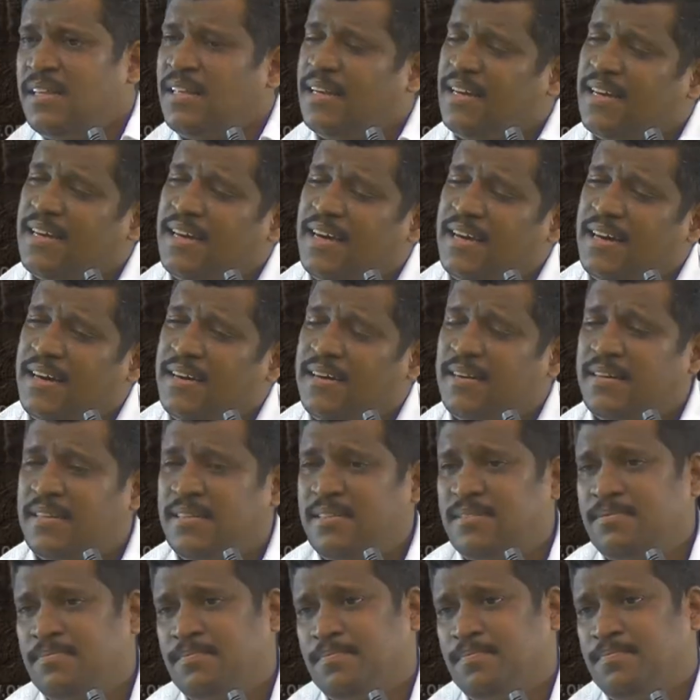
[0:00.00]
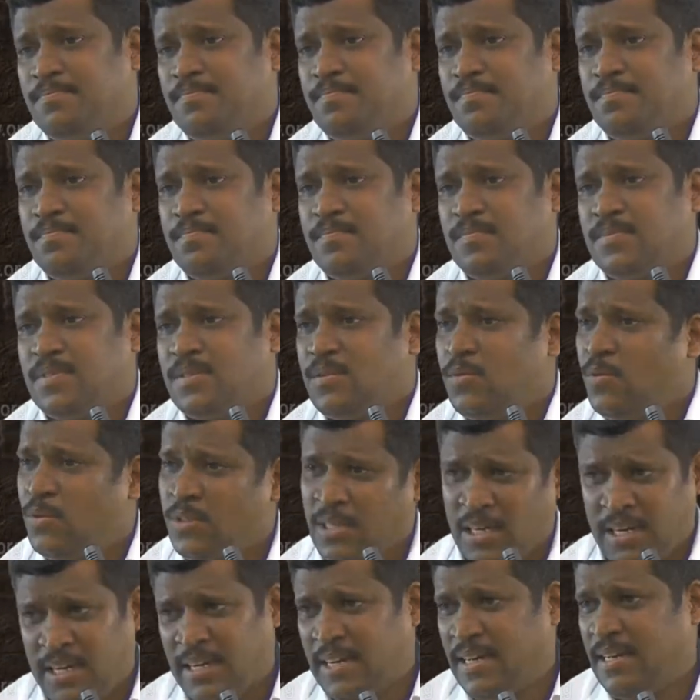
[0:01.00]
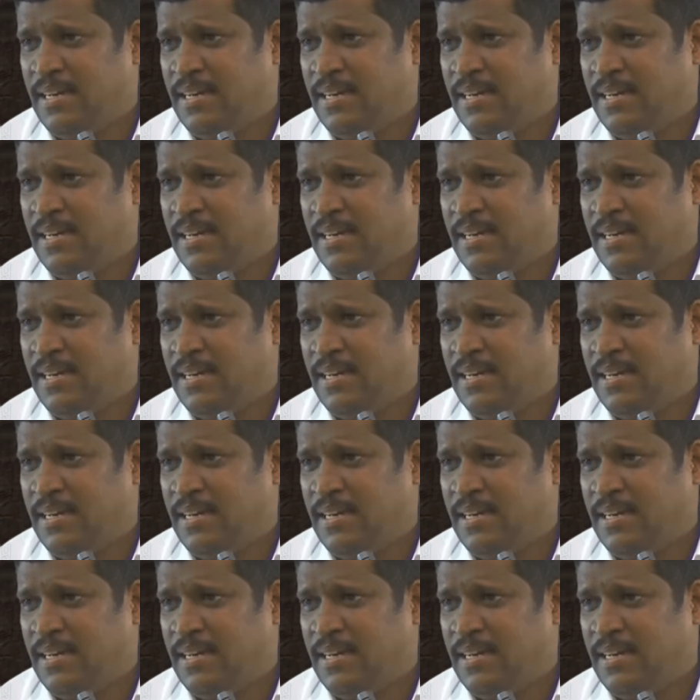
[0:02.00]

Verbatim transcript: அது என்ன கேரக்டரு ஒன்றும்